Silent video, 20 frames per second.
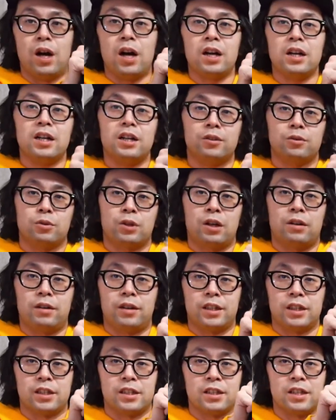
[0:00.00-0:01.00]
赤とか
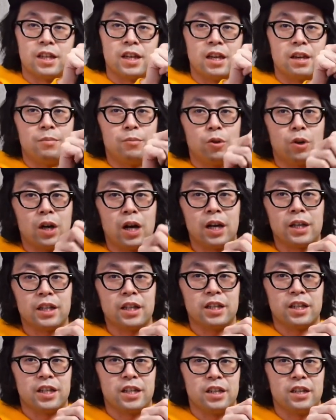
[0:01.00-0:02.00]
はですね、もうか
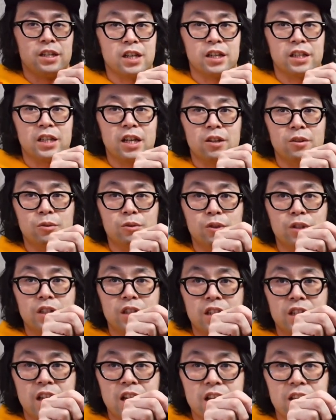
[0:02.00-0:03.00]
なりセーターの時
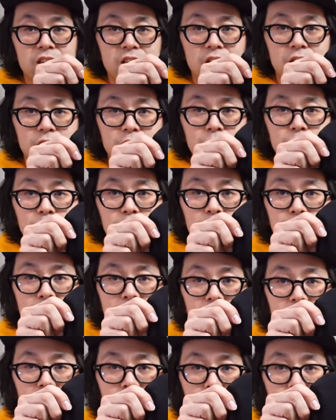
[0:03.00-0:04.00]
にね、着用して
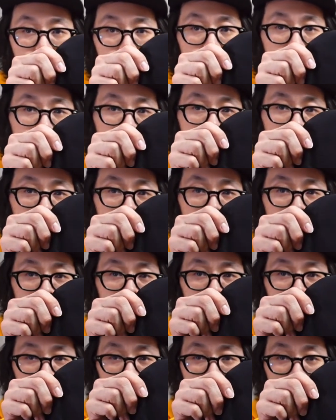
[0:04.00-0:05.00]
ます。ちょっと汚れちゃってる
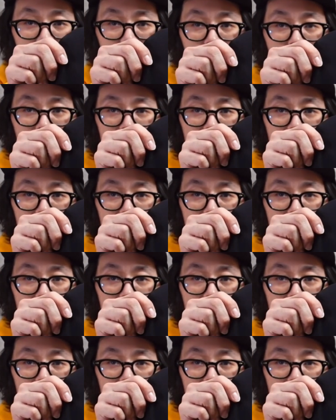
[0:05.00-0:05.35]
んですけれども